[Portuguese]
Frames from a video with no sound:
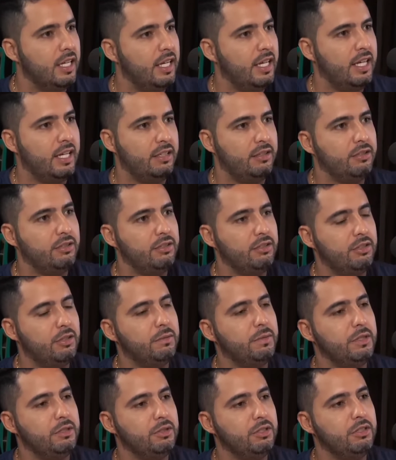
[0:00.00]
é, todos são
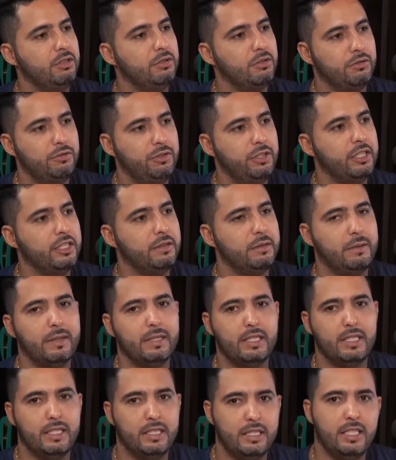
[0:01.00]
pessoas de confiança para
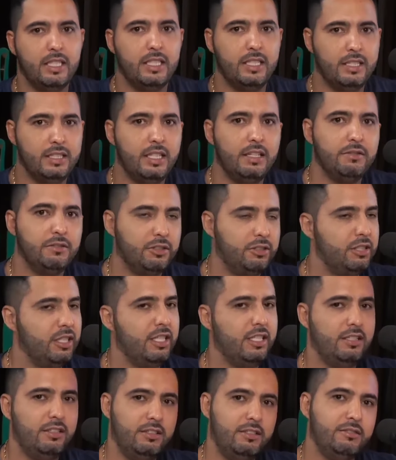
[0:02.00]
bater esteira. E sem
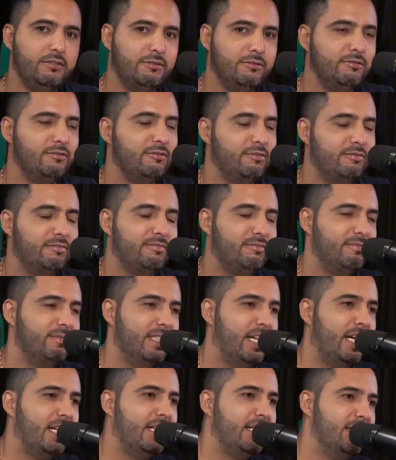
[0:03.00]
vocês, não,
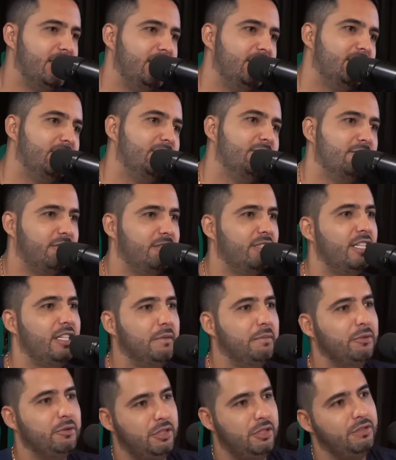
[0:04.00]
nada disso seria
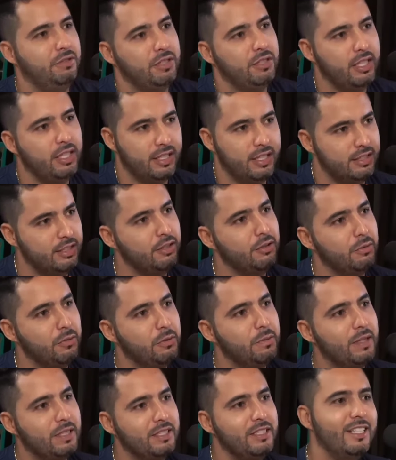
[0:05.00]
possível, né? Sem um
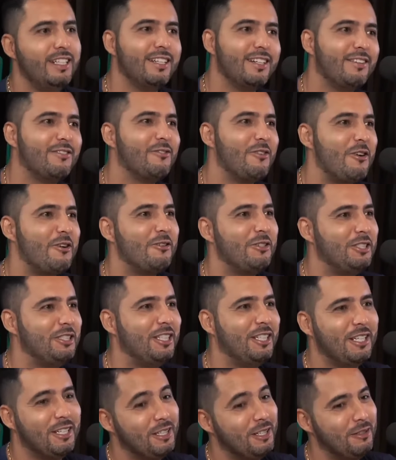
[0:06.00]
bater esteira. Qual é o
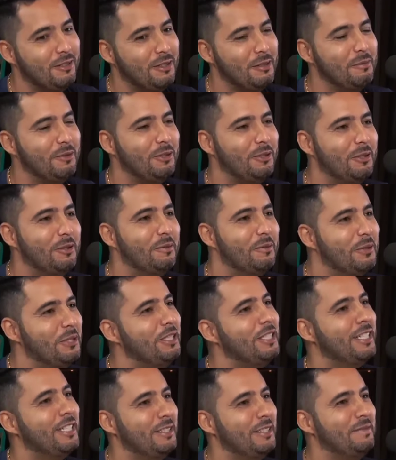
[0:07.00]
esteireiro que nunca botou um boi
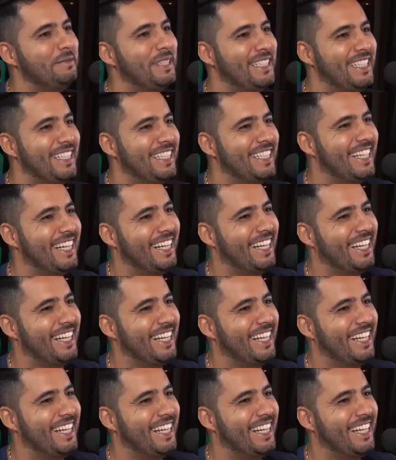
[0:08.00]
da gente pra dentro, né?